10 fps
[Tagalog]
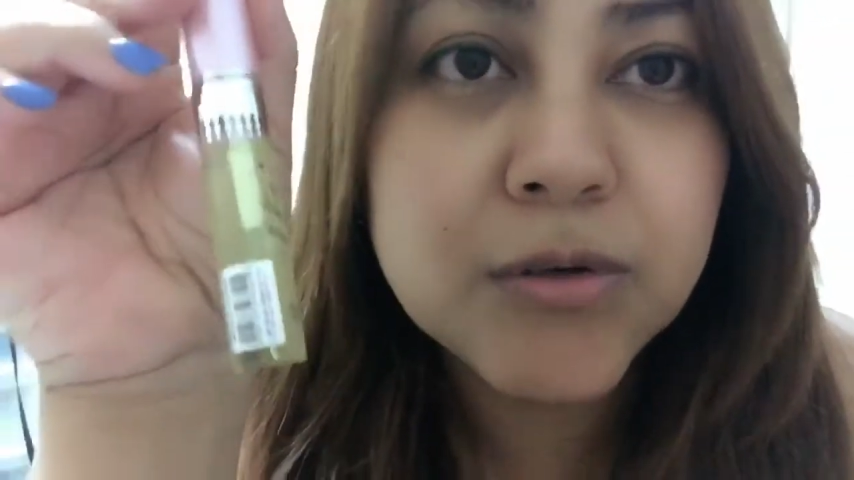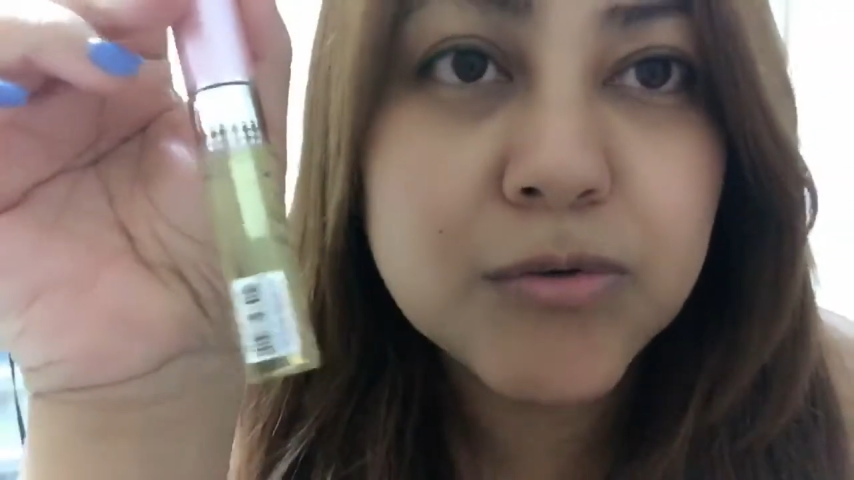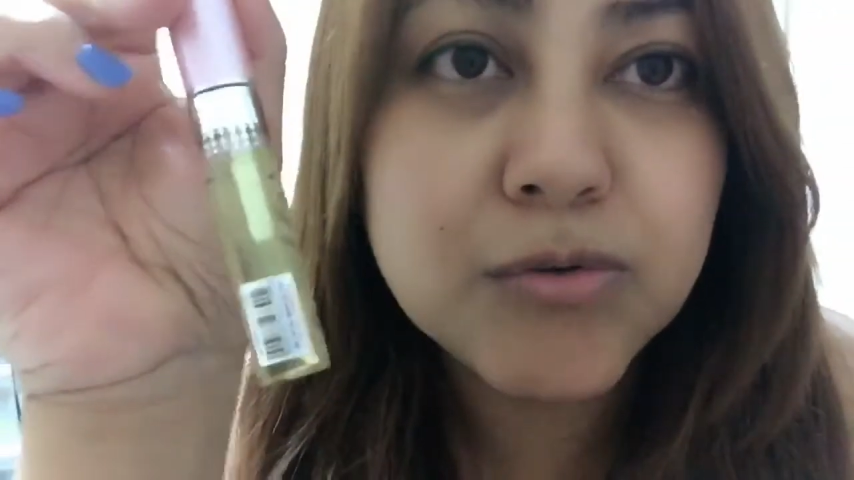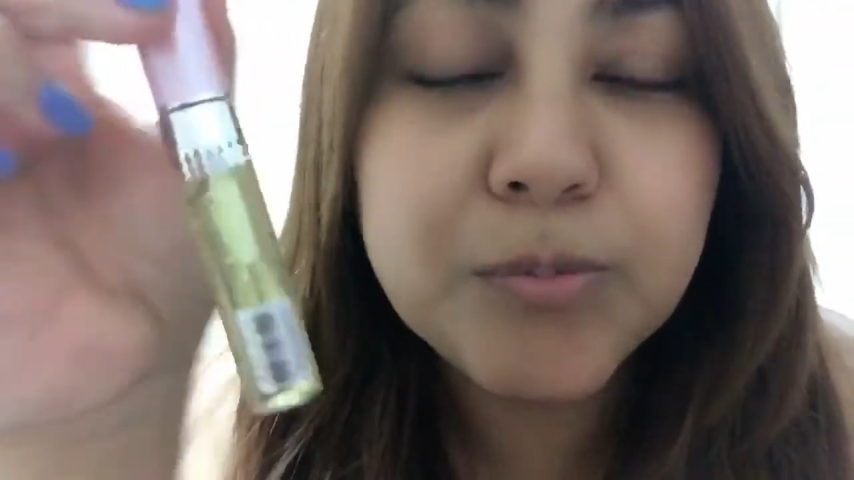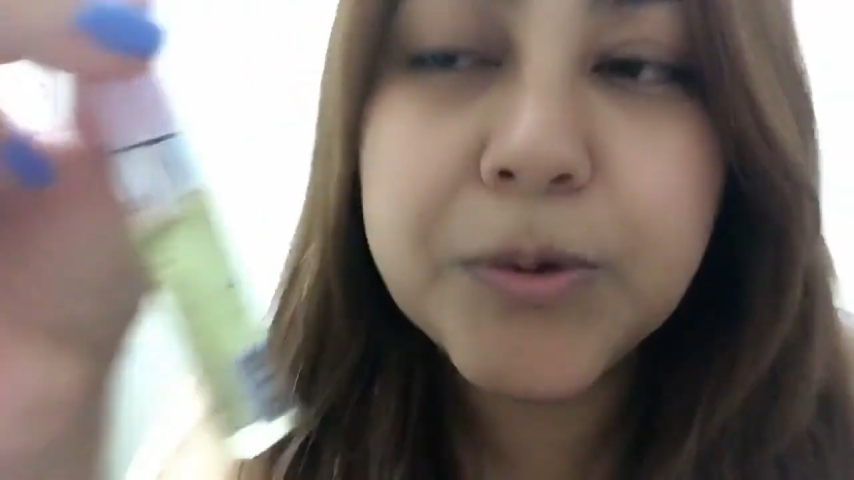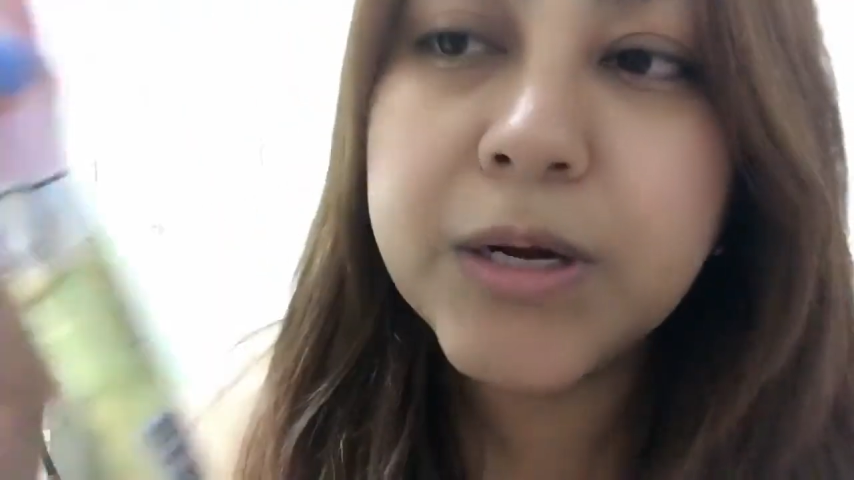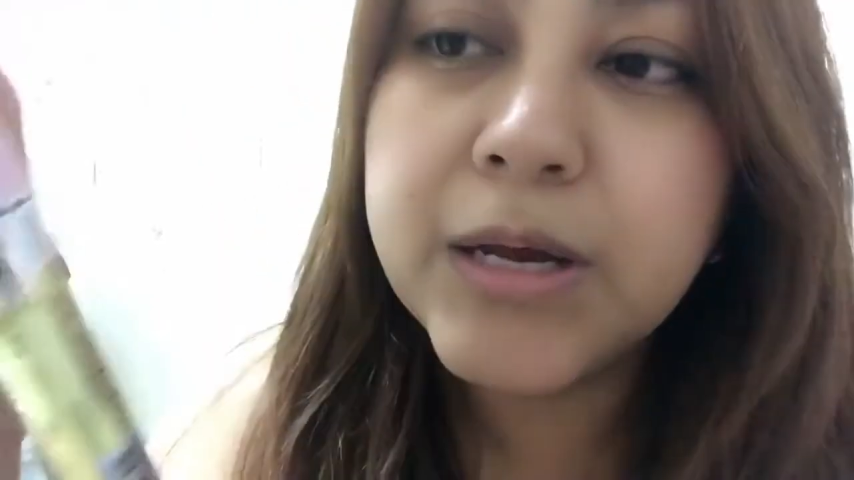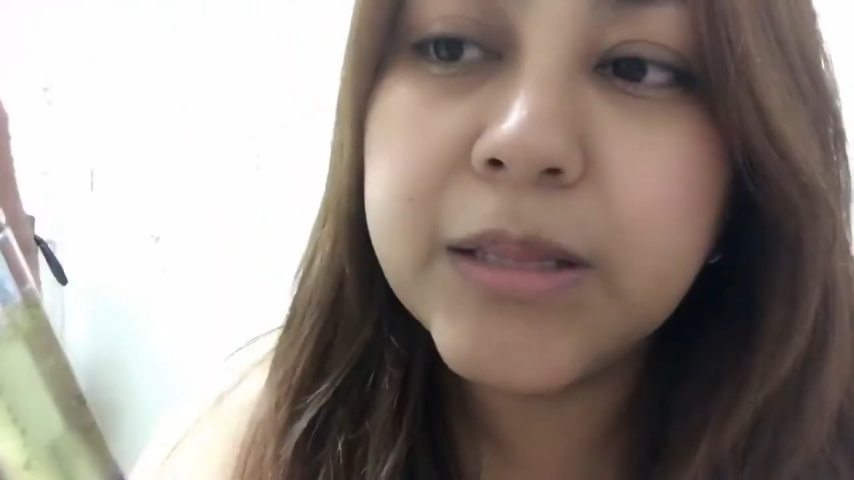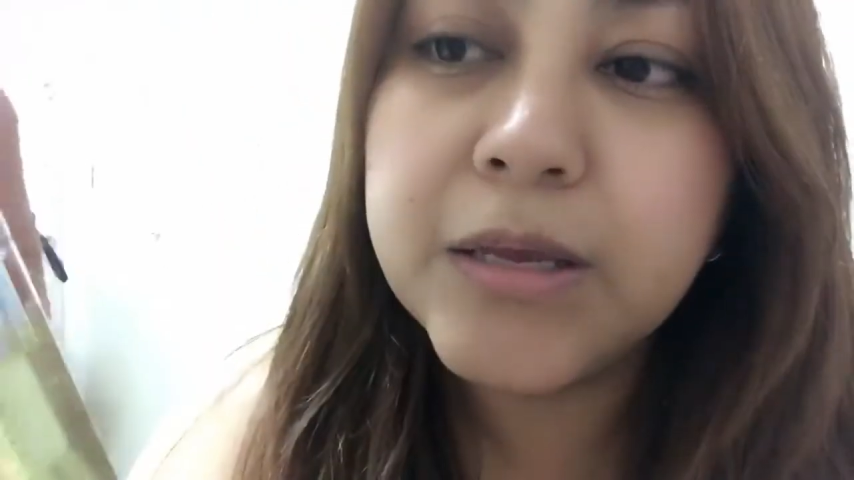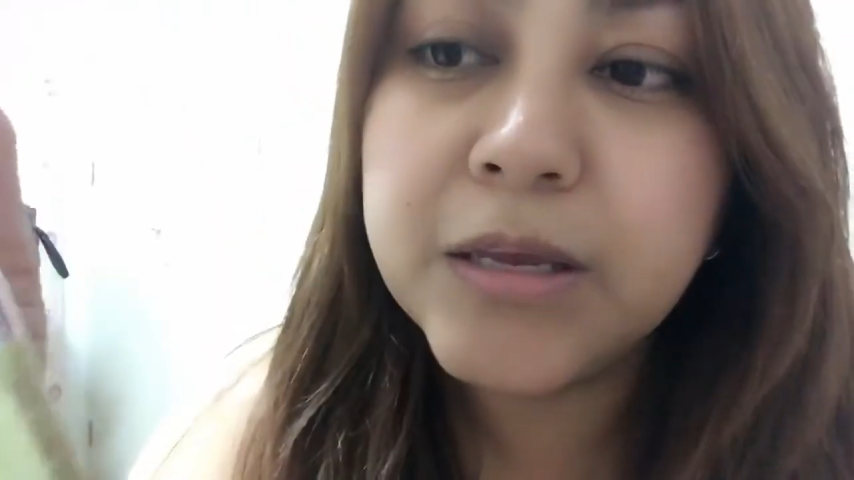super
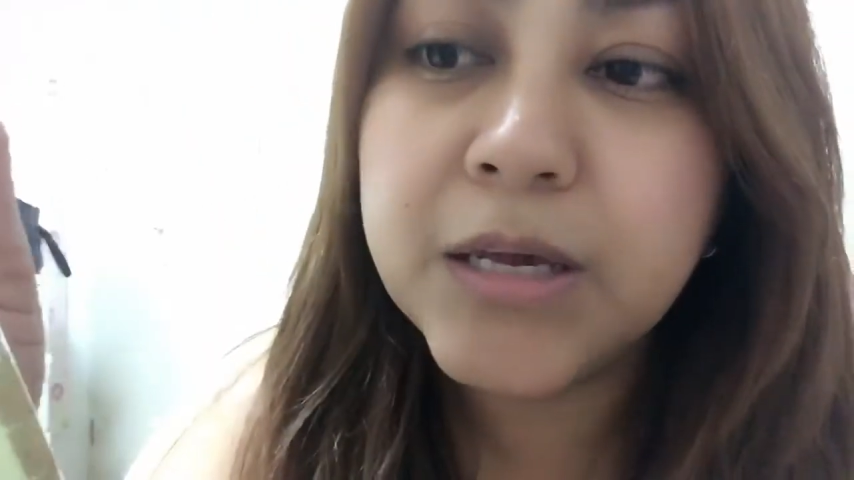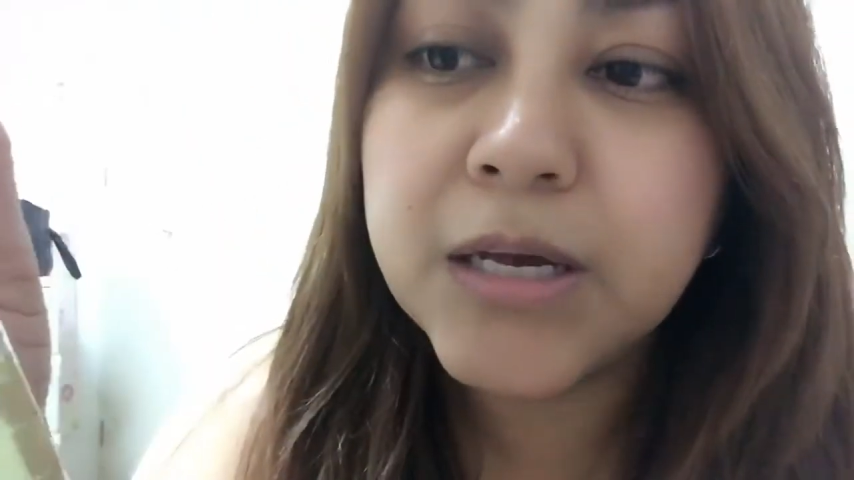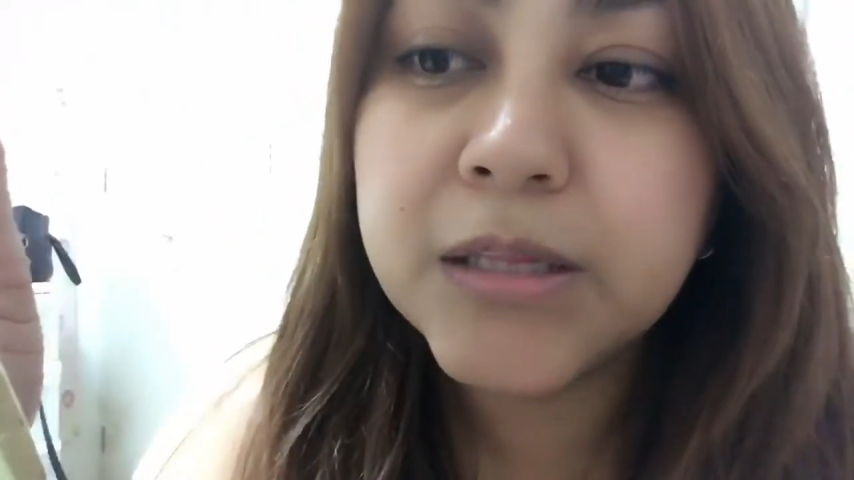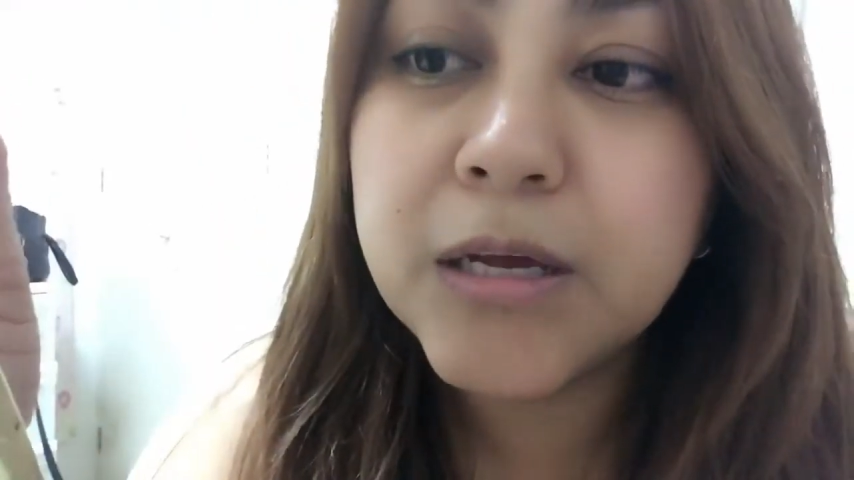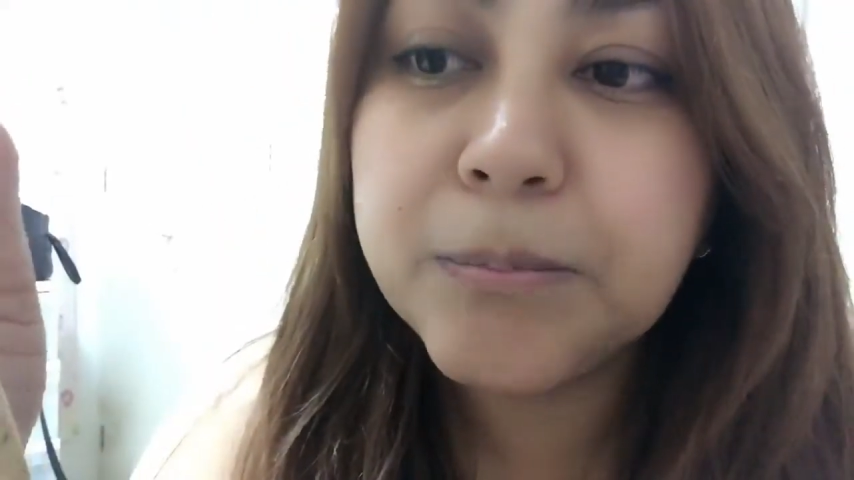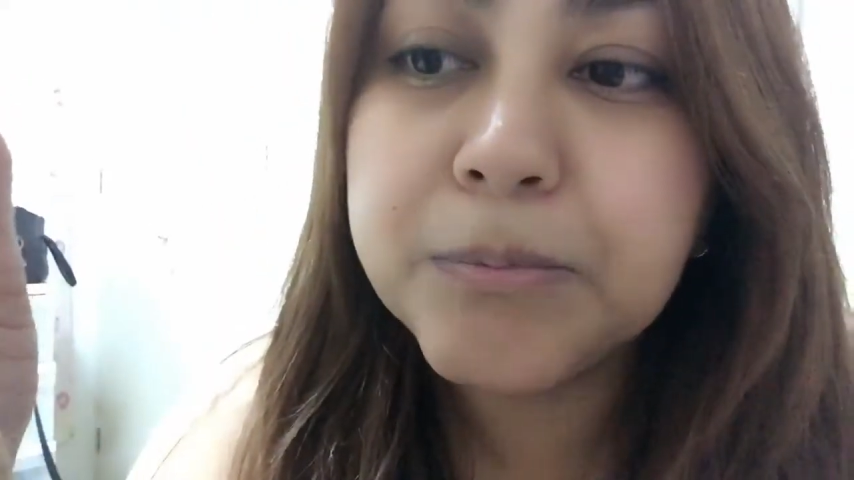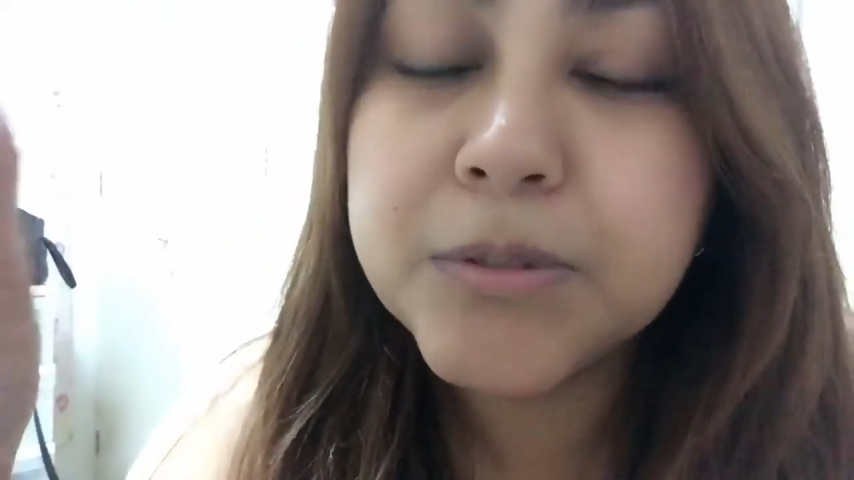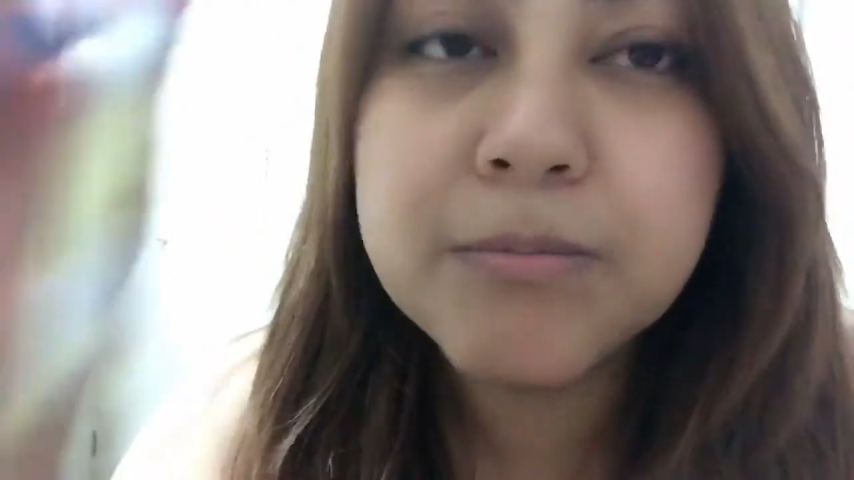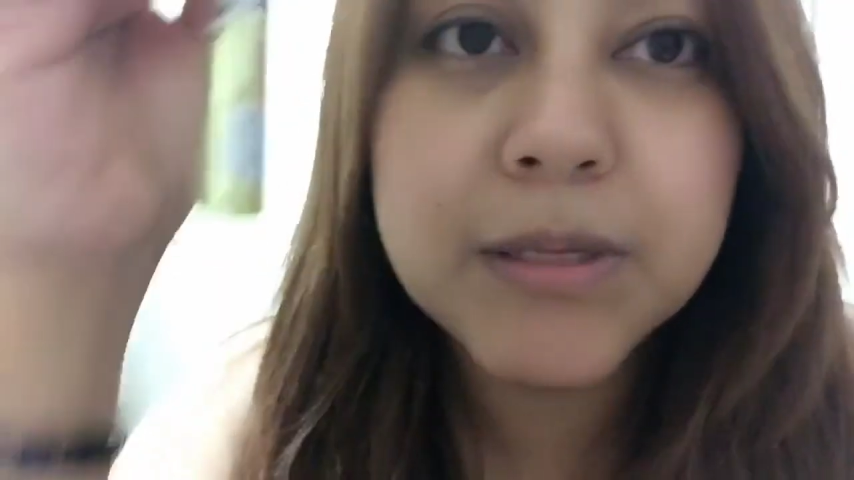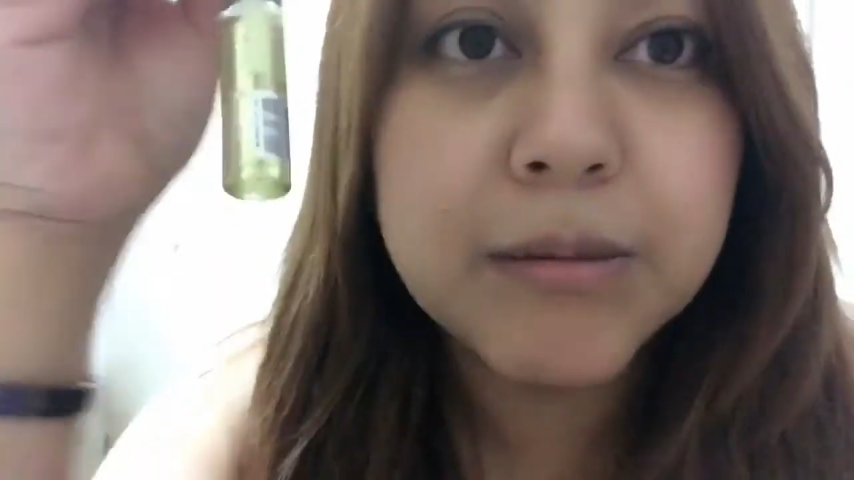ganda niya tapos